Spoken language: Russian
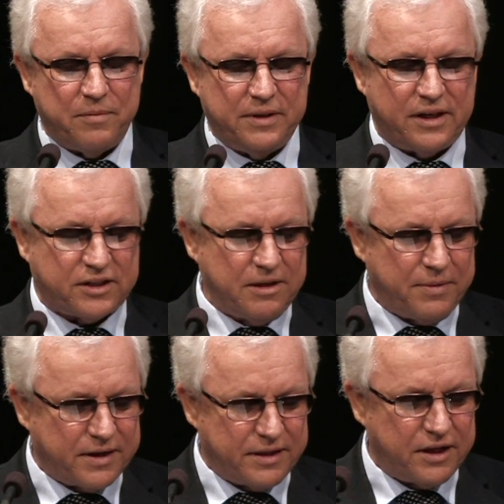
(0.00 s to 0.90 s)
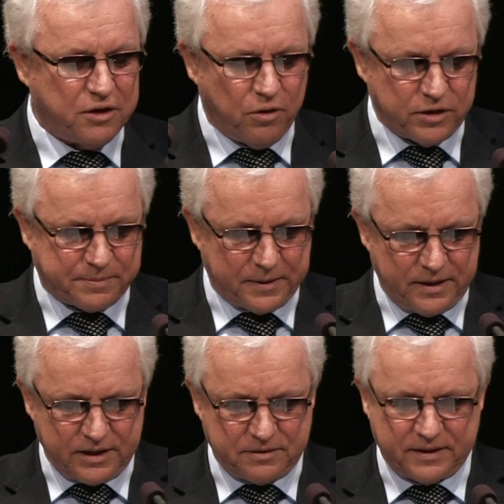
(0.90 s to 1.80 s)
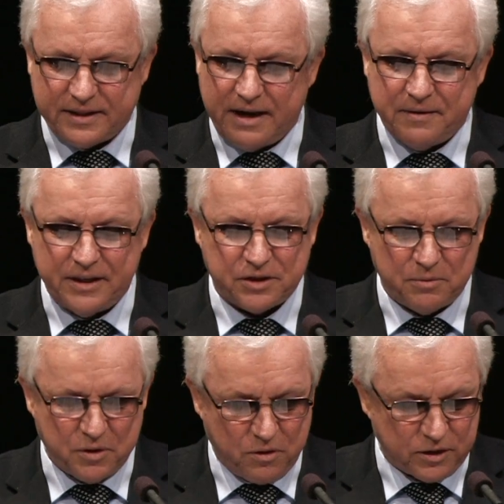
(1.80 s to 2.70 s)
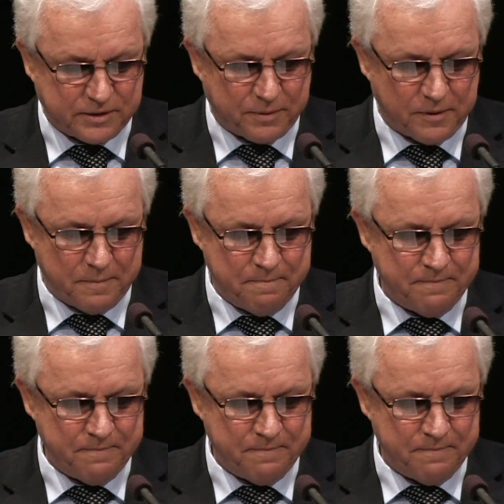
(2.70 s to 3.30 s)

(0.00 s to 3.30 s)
Мы должны благодарить Господа нашего. Слава нашему Господу.